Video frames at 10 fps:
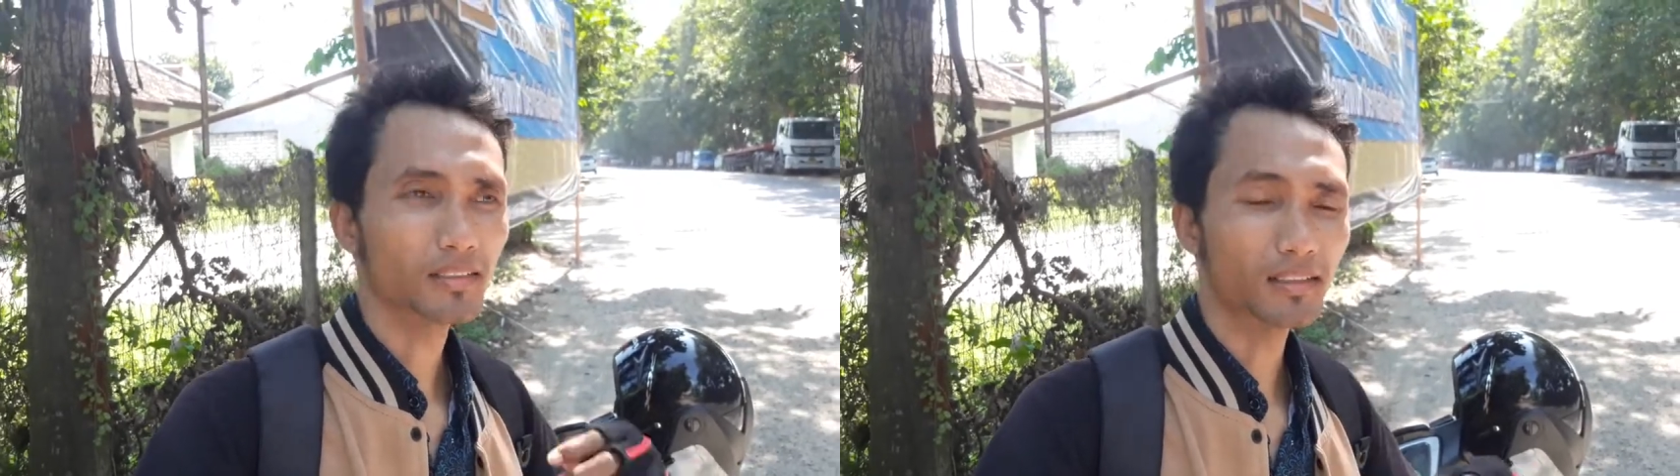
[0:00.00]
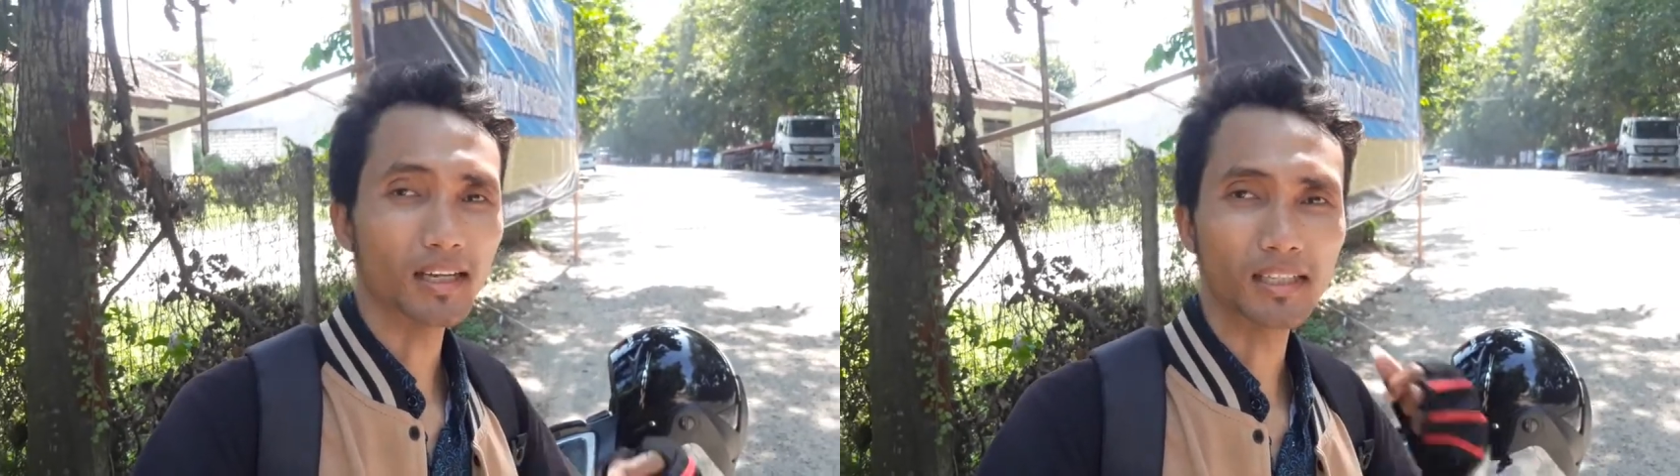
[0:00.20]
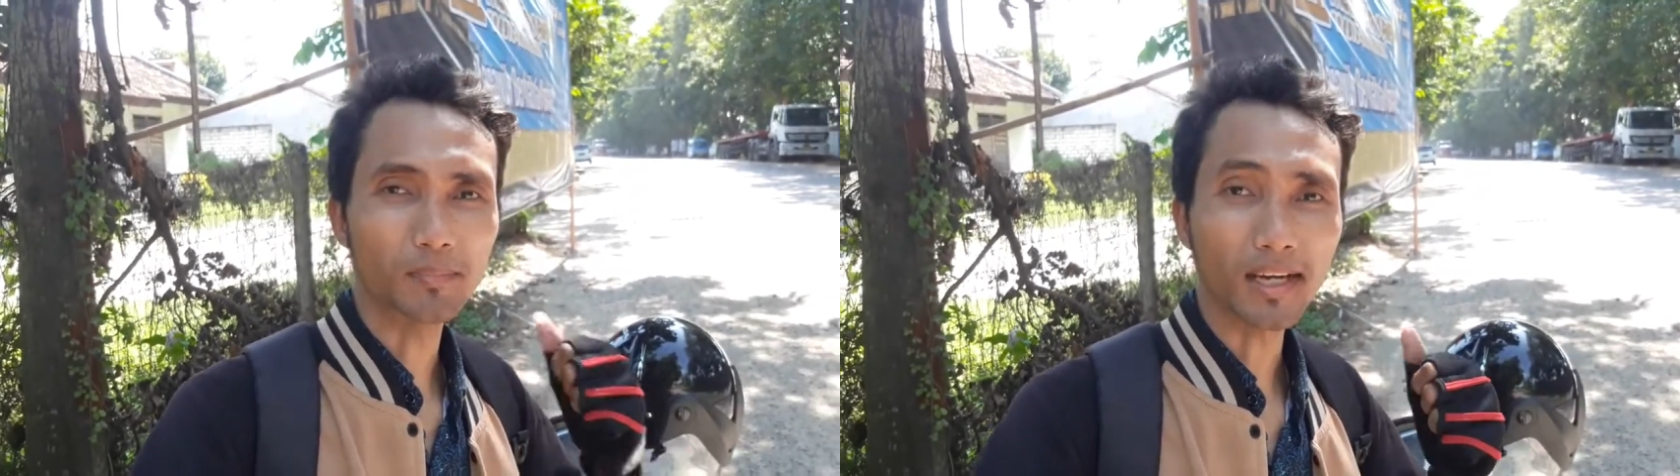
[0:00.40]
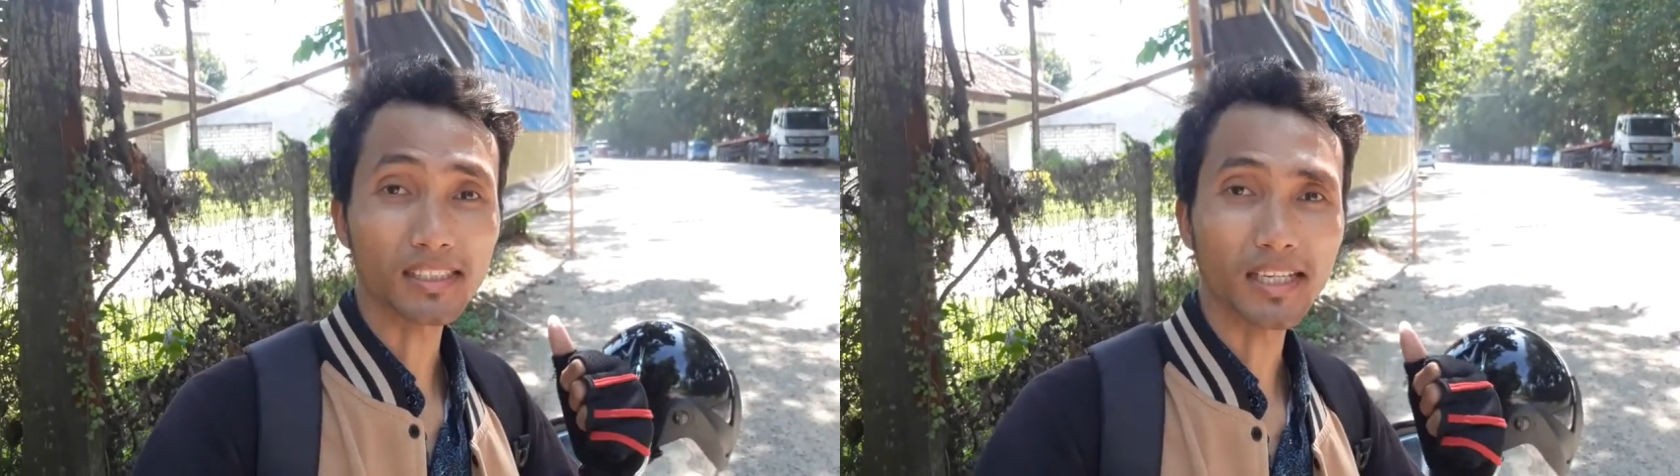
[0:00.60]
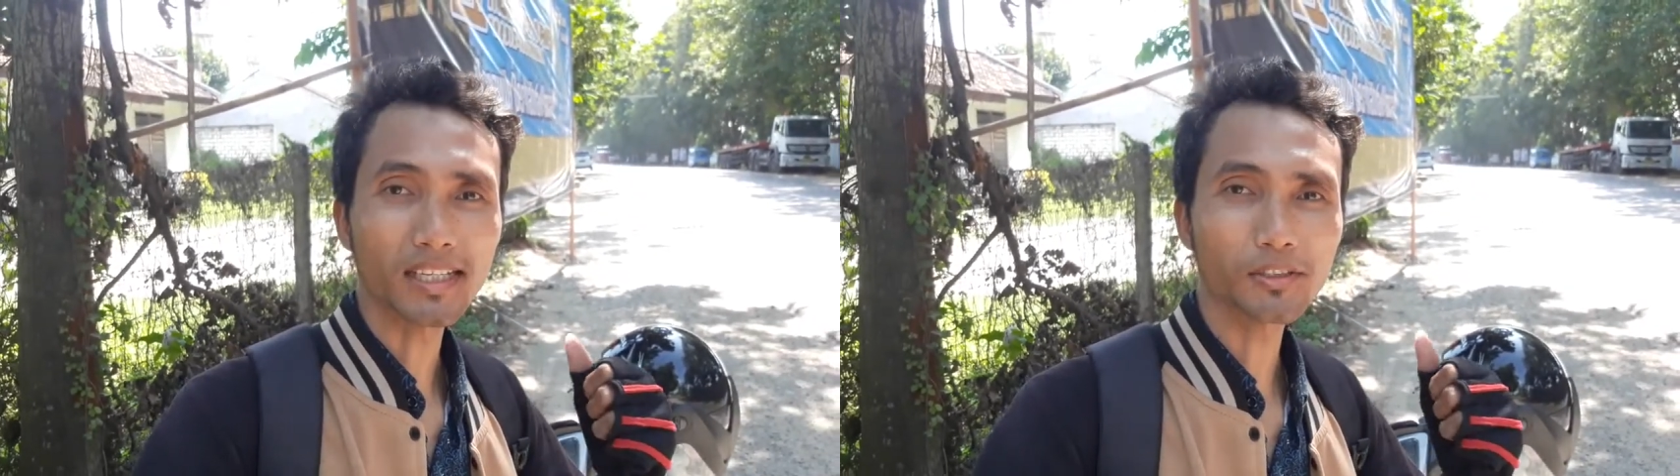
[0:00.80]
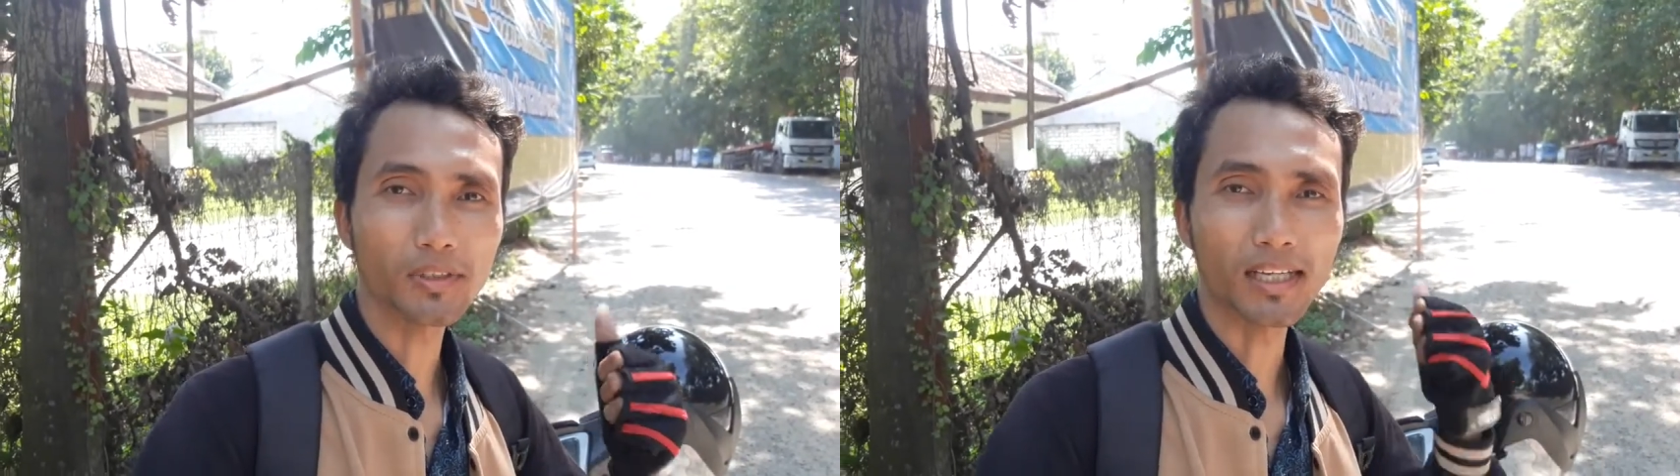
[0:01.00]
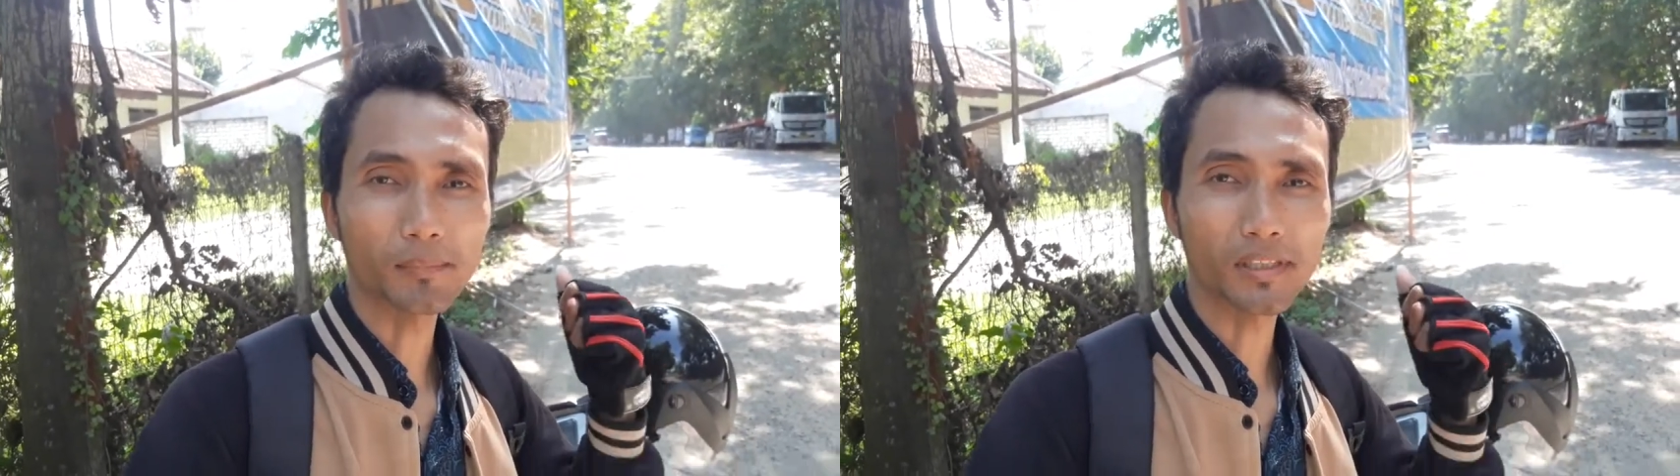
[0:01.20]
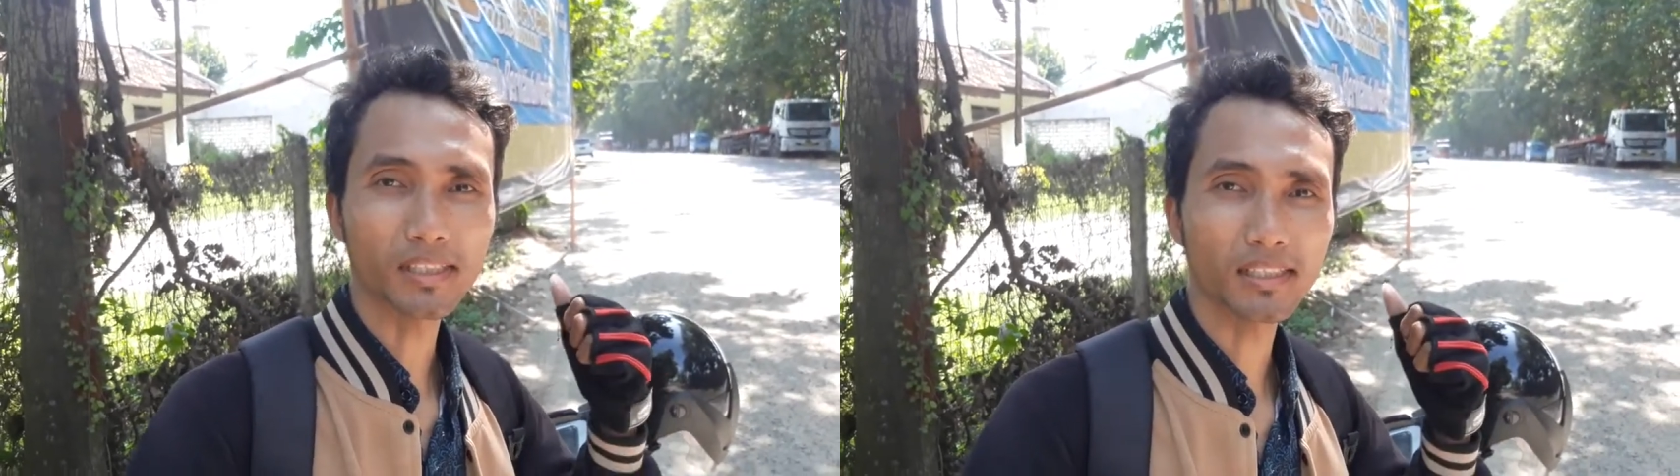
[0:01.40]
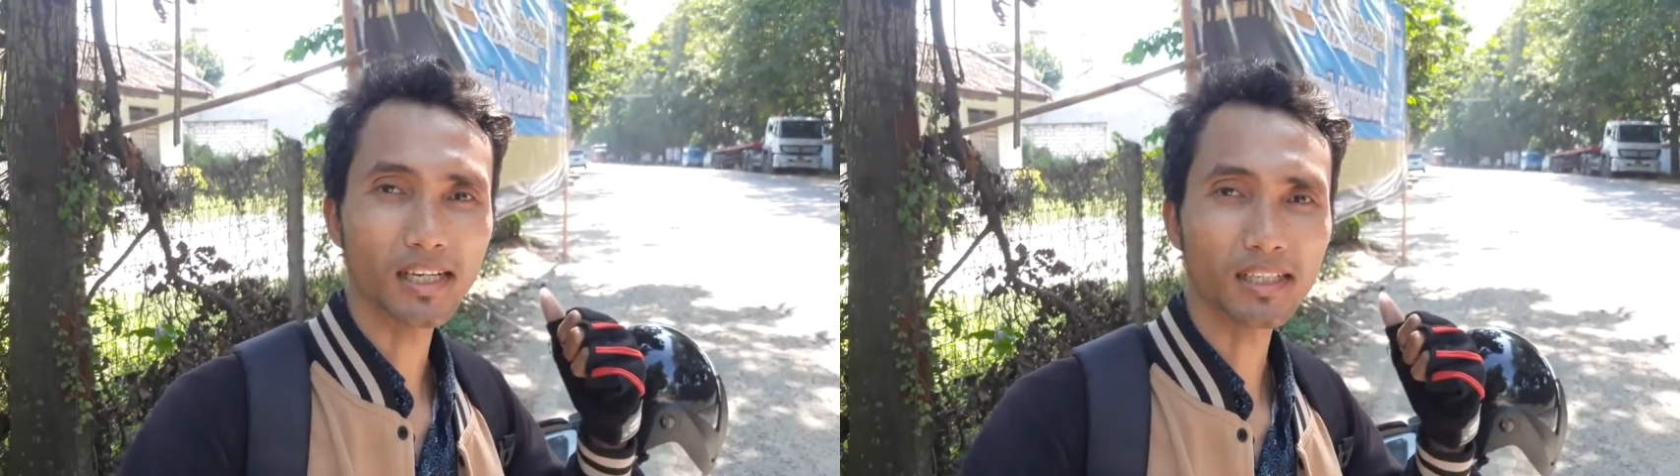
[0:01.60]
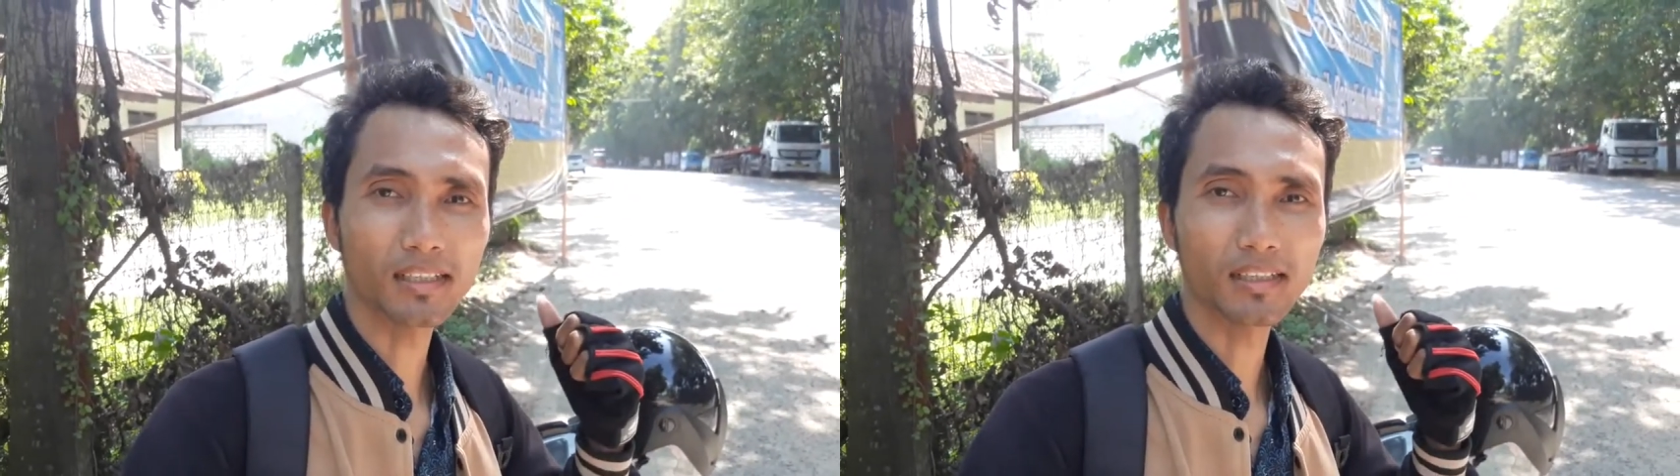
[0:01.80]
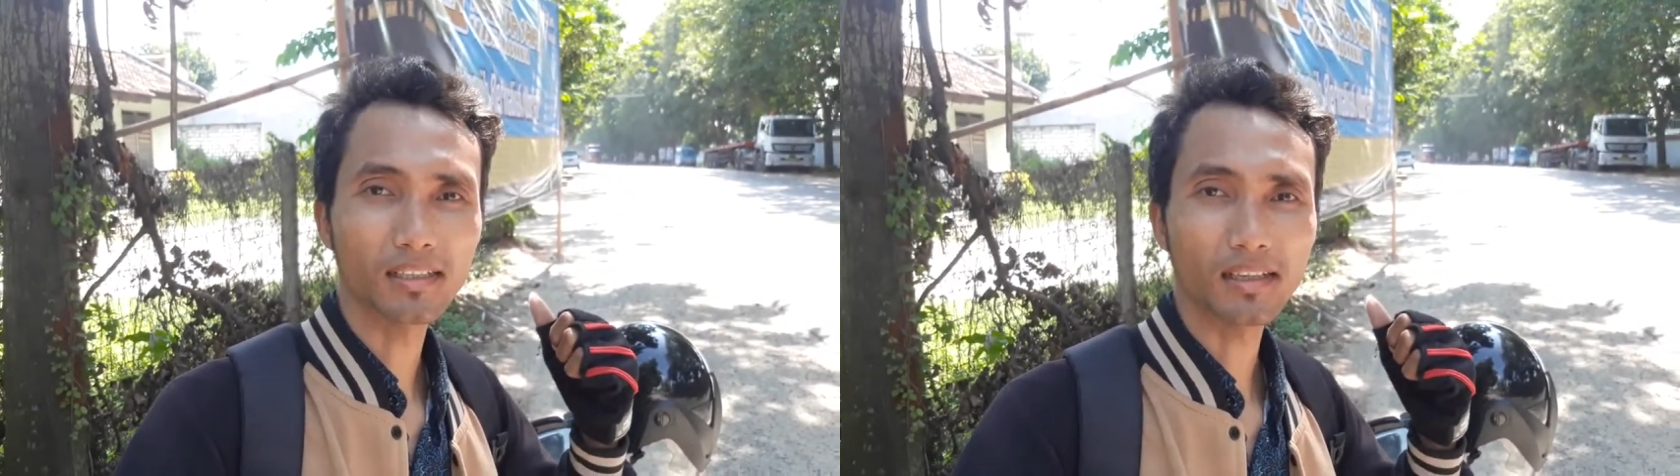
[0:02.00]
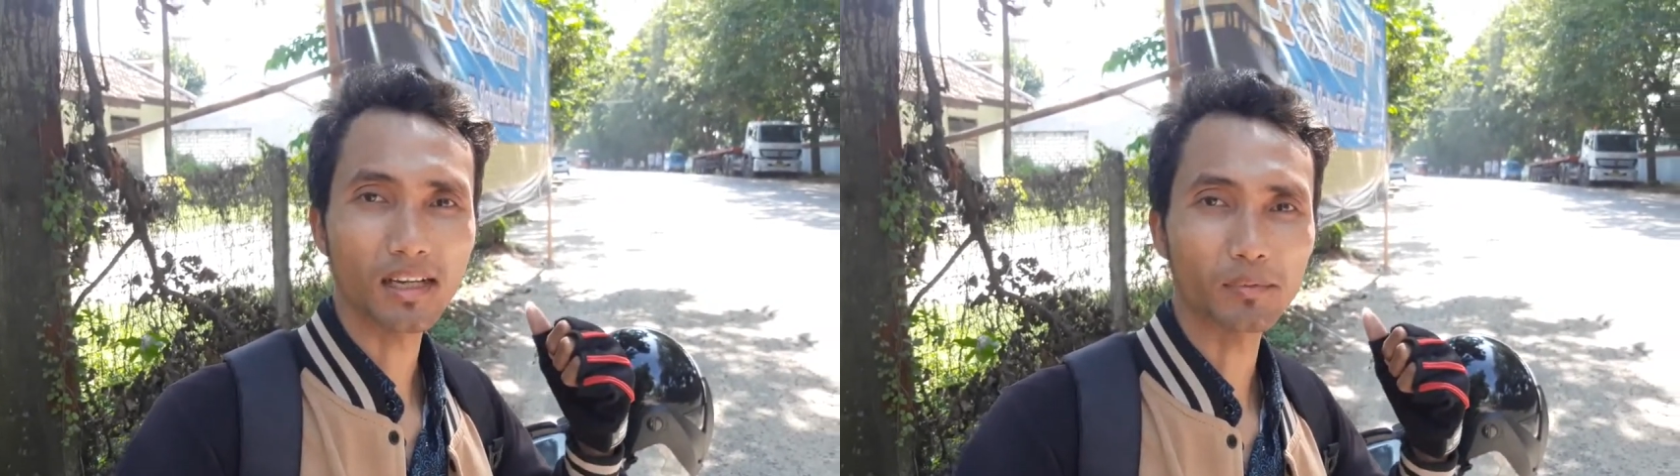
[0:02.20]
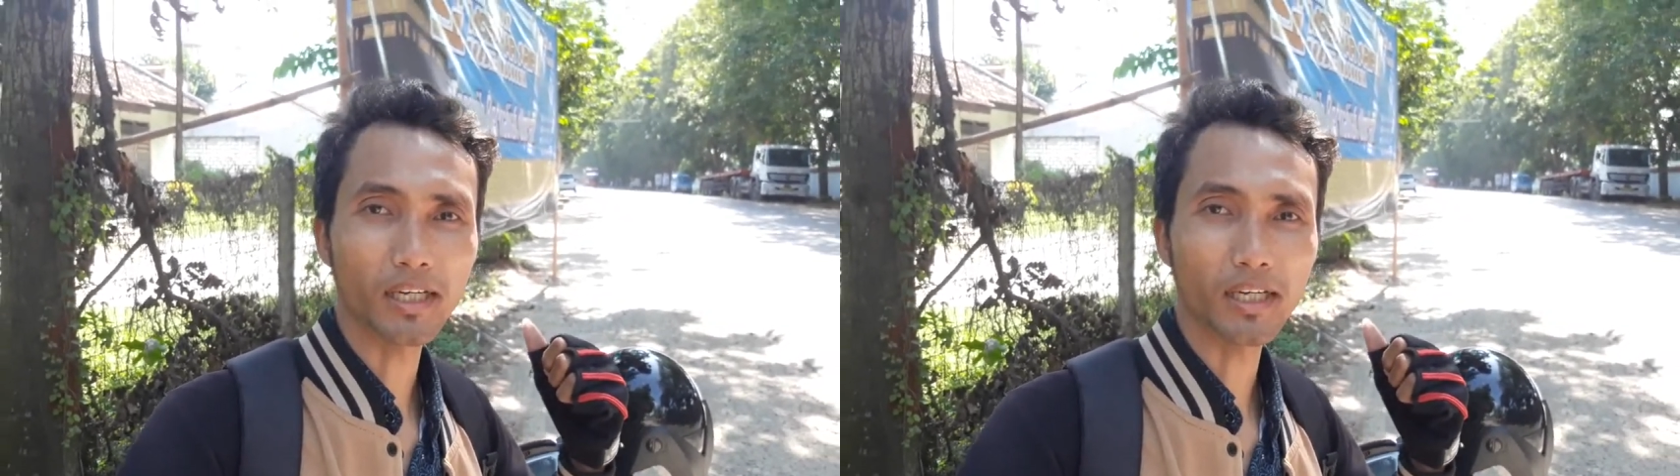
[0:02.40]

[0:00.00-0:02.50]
Nah di belakang saya ini sudah ada masjidnya, kalian bisa